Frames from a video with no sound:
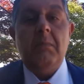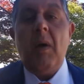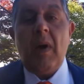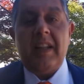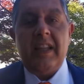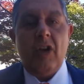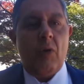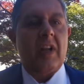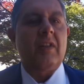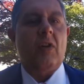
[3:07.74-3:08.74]
Ma guardi, io
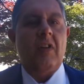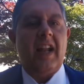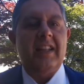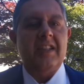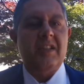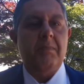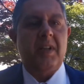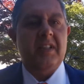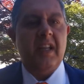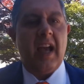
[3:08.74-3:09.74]
guardo con grande
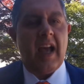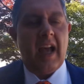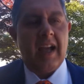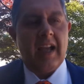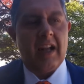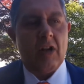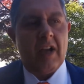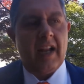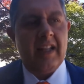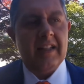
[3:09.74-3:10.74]
simpatia a Carlo
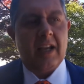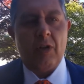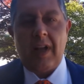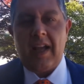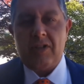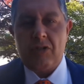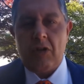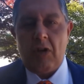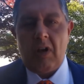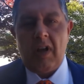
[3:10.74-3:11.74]
Calenda che è un
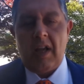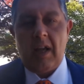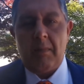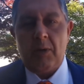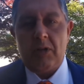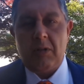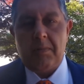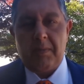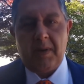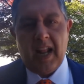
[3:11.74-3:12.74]
ragazzo eh, molto
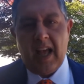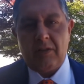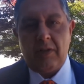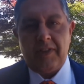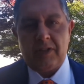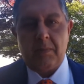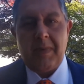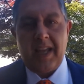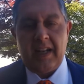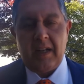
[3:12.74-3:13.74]
preparato, ha fatto
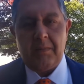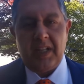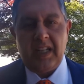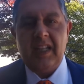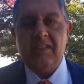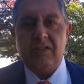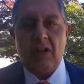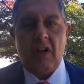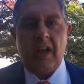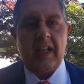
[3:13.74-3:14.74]
bene il
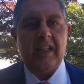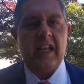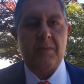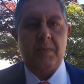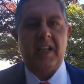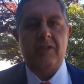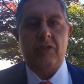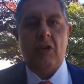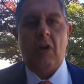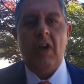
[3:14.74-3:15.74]
ministro ed è
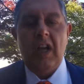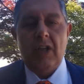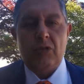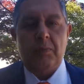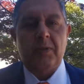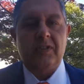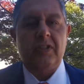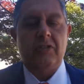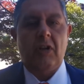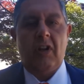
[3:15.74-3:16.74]
spesso su
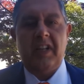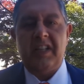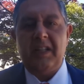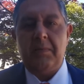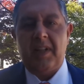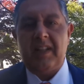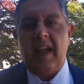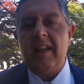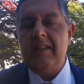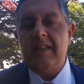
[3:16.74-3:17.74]
posizioni
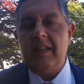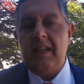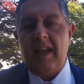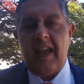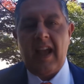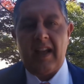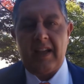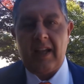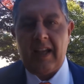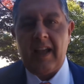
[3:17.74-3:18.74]
indipendenti e
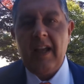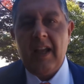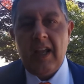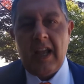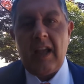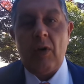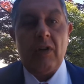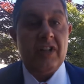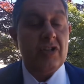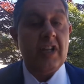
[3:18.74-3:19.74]
anche eh,
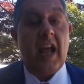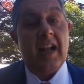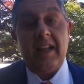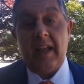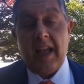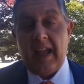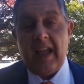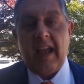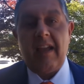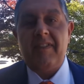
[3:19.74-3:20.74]
originali.
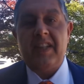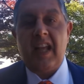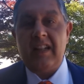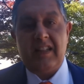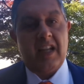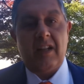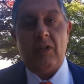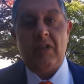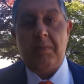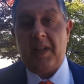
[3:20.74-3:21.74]
È evidente che
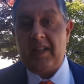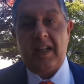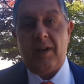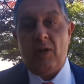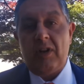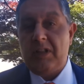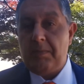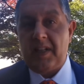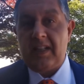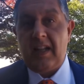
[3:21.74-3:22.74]
non dipende da noi,
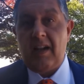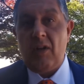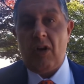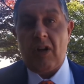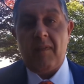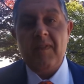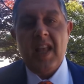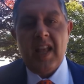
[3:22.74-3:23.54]
dipende da loro.